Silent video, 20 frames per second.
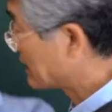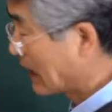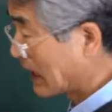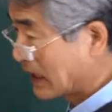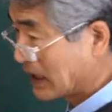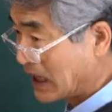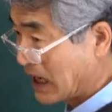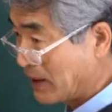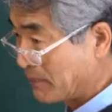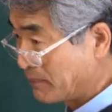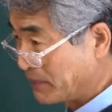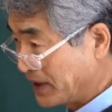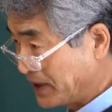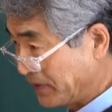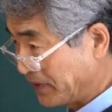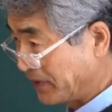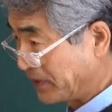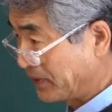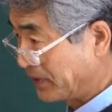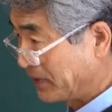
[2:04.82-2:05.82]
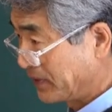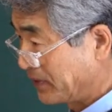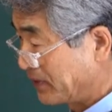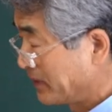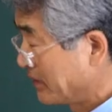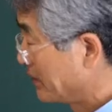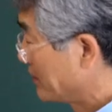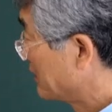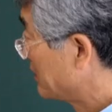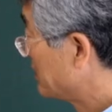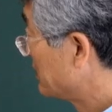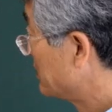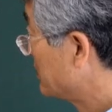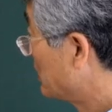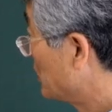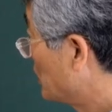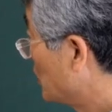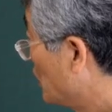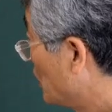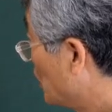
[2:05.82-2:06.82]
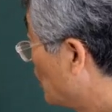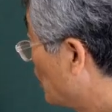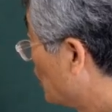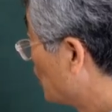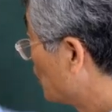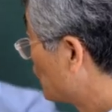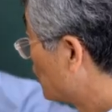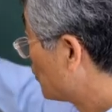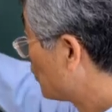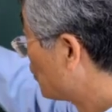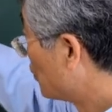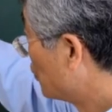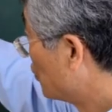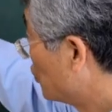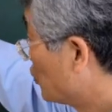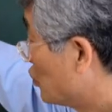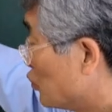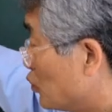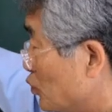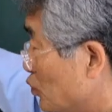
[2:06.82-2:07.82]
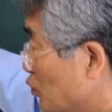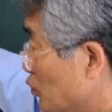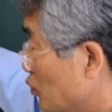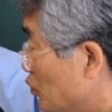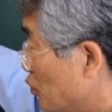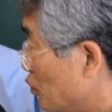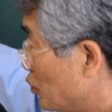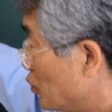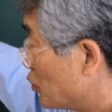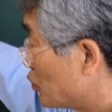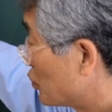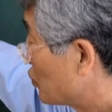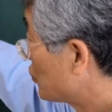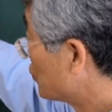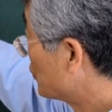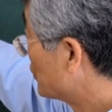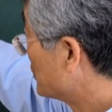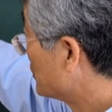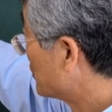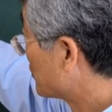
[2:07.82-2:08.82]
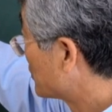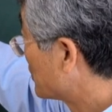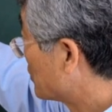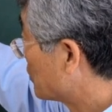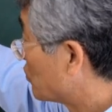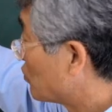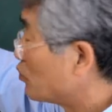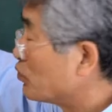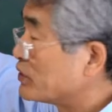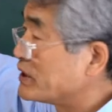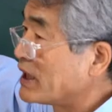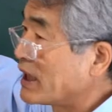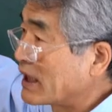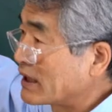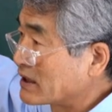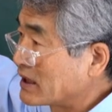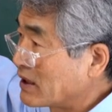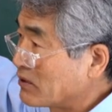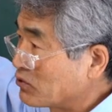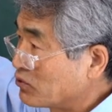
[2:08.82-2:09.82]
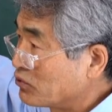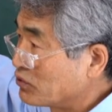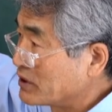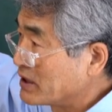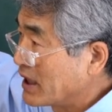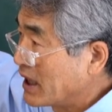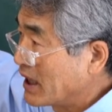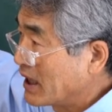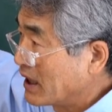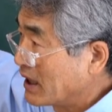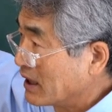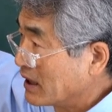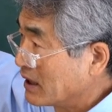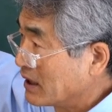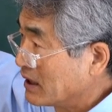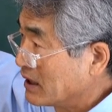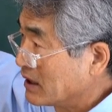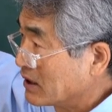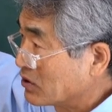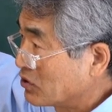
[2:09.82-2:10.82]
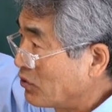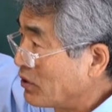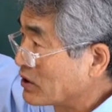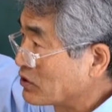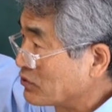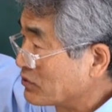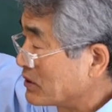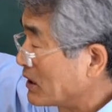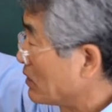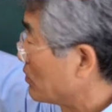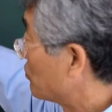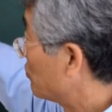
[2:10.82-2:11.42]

당하면 주 주는 요때는 구제한다 구제 예, 도와준다